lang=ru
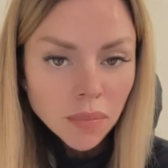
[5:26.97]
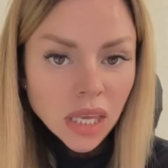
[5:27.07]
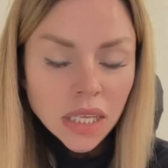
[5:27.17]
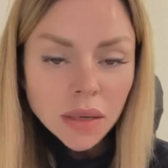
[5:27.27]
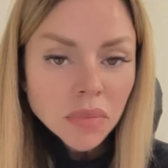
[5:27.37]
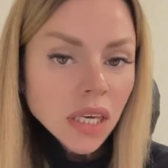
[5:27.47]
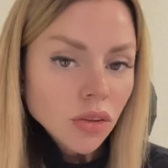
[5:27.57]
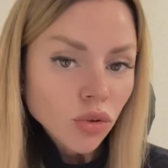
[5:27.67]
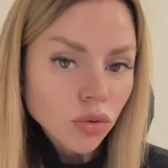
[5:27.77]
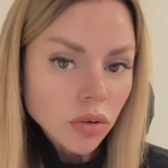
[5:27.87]
меня там
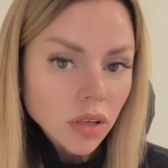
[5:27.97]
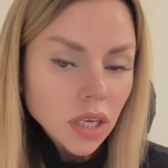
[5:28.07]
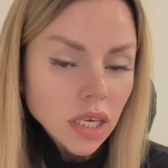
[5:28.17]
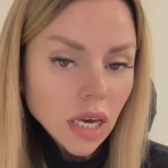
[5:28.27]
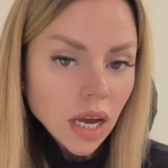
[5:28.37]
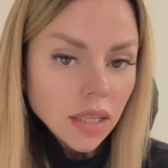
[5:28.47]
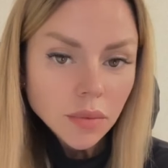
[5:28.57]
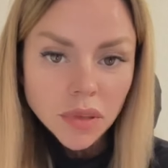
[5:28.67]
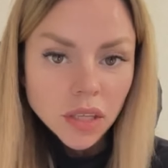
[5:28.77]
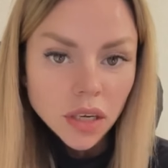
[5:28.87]
нету, и я
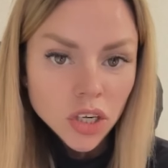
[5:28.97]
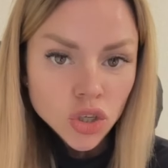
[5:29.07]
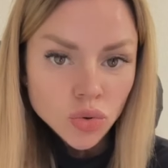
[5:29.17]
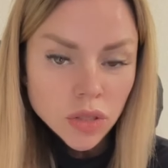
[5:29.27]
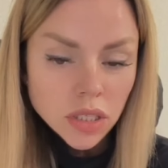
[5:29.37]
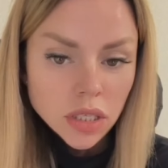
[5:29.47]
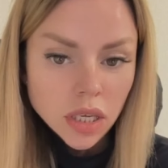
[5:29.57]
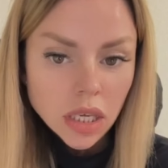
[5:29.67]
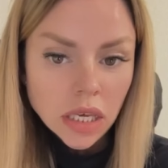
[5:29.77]
там не нахожусь,